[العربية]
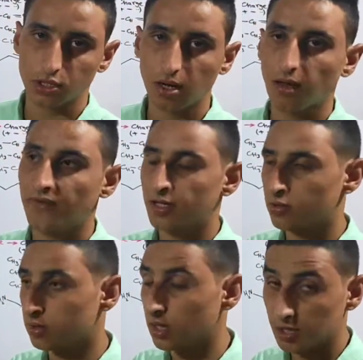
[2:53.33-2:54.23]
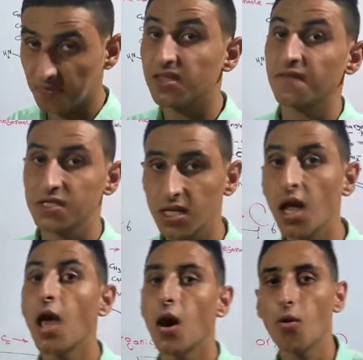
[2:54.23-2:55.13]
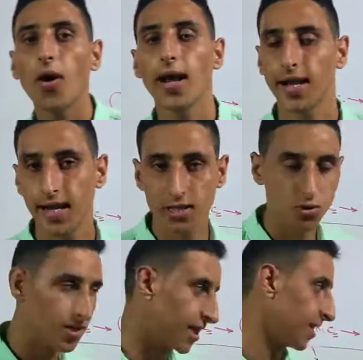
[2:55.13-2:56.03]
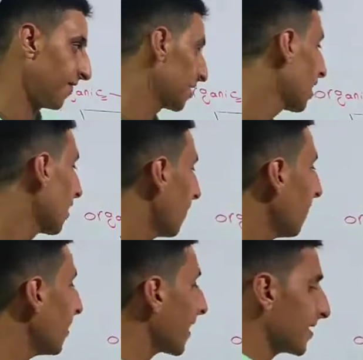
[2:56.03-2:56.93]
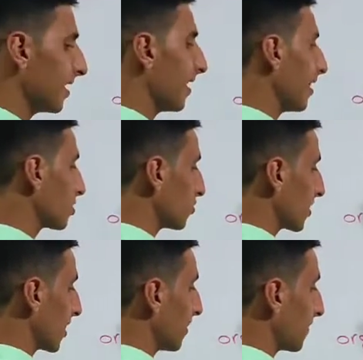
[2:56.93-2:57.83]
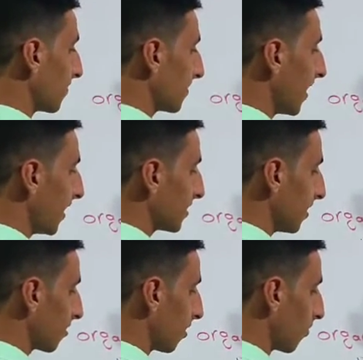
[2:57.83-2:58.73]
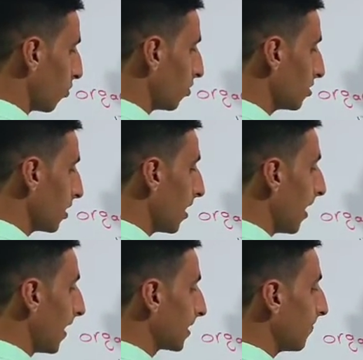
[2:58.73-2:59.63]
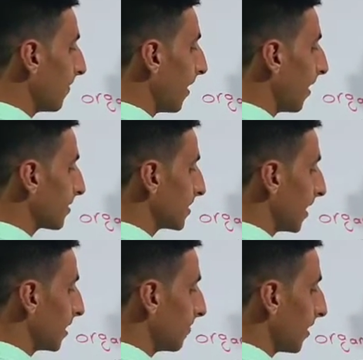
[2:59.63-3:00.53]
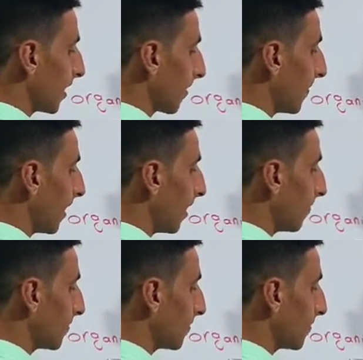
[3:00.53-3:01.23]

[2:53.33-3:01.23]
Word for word: شاء الله في الانترودكشن بالتفصيل هو الالكترونيجاتيفيتي فبيقول لك ان الالكترونيجاتيفيتي بتاعه الكربون هتبقى تقريبا يا جماعه